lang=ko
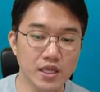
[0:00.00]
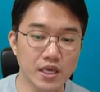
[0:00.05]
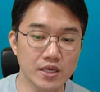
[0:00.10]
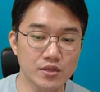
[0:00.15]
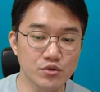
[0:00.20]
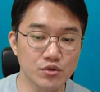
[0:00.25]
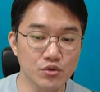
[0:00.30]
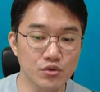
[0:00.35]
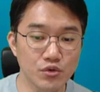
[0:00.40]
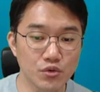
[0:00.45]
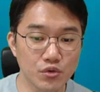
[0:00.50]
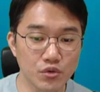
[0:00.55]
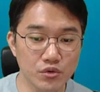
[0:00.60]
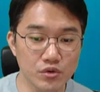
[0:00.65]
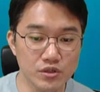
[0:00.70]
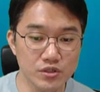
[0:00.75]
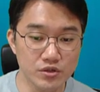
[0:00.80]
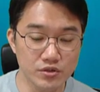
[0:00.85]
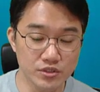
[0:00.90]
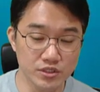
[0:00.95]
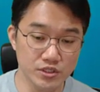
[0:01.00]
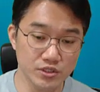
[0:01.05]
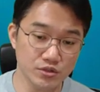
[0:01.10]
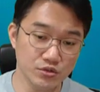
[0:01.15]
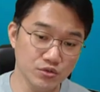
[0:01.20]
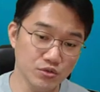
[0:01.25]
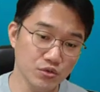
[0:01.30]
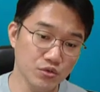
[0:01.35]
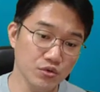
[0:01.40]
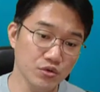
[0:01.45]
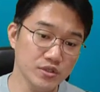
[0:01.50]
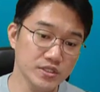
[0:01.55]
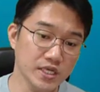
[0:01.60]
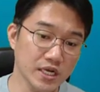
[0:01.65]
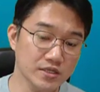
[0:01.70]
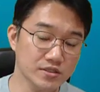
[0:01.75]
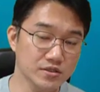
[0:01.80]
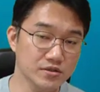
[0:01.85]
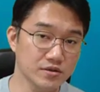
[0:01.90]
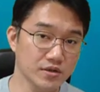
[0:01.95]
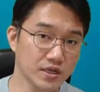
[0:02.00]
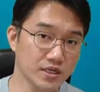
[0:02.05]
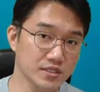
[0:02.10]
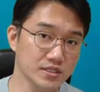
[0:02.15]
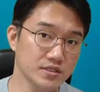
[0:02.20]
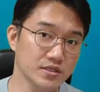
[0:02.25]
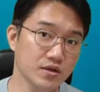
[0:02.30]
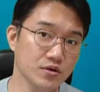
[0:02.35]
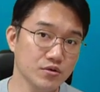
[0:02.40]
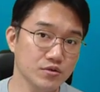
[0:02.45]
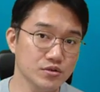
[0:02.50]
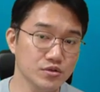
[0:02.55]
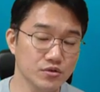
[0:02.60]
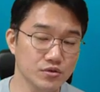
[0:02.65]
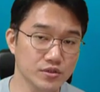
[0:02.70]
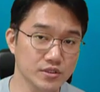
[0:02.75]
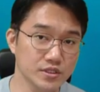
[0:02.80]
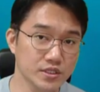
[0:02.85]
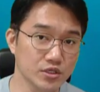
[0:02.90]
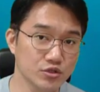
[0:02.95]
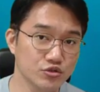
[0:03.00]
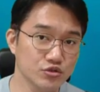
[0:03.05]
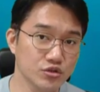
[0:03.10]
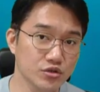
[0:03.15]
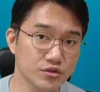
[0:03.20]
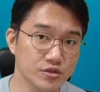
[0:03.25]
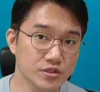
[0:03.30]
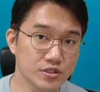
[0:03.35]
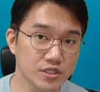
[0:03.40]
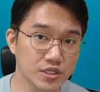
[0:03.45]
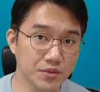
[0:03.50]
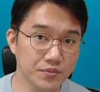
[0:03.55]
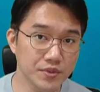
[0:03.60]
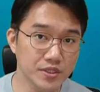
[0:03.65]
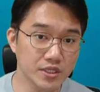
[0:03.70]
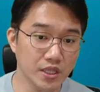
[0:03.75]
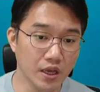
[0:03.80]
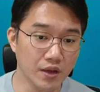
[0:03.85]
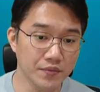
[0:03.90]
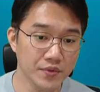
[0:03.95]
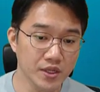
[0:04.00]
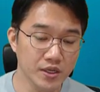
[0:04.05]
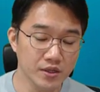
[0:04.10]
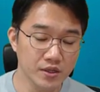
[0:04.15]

되도록 그런 식으로 작성을 하시라고 저는 이제 추천을 드립니다